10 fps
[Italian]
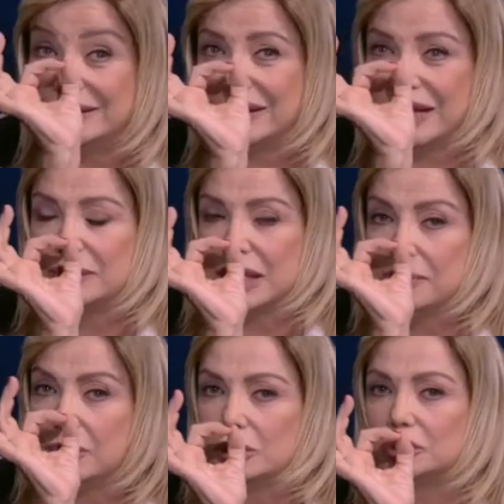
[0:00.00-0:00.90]
termine è
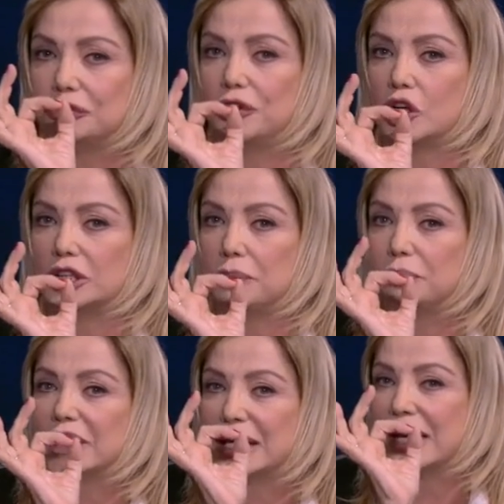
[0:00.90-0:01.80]
molto forte
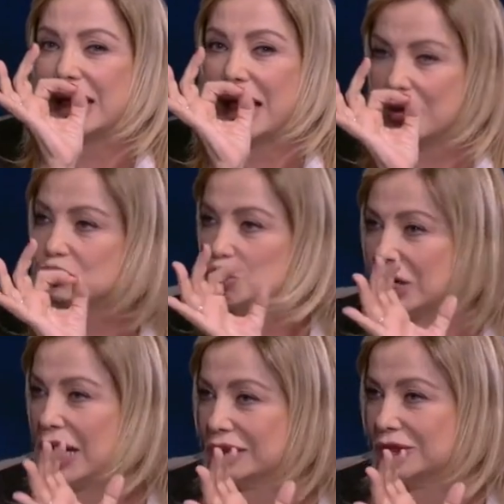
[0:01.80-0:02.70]
perché è un
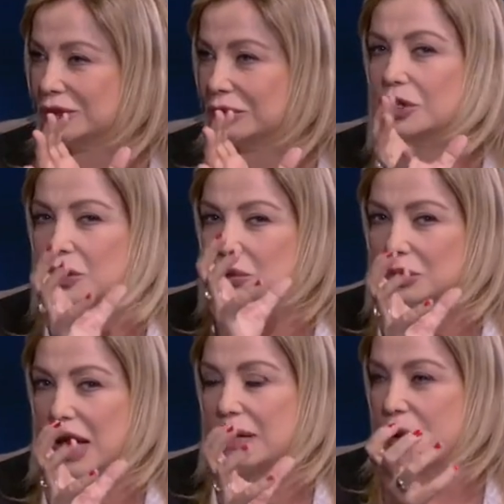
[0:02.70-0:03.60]
giocattolo,
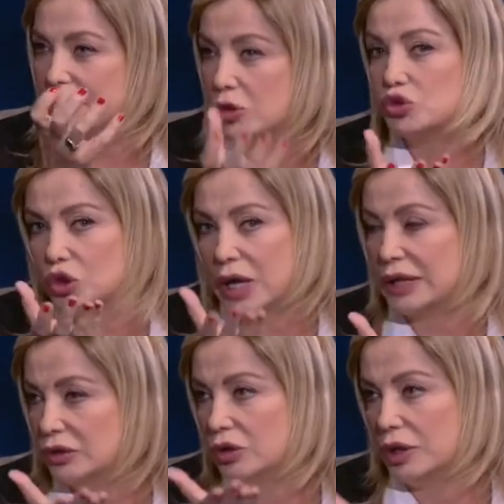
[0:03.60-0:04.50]
un'arma, ma è un
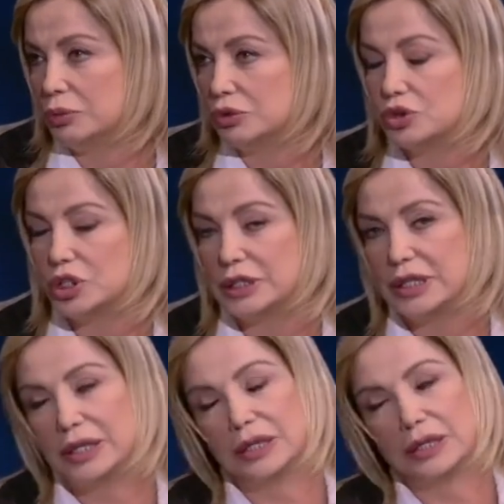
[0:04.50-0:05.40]
giocattolo che può uccidere.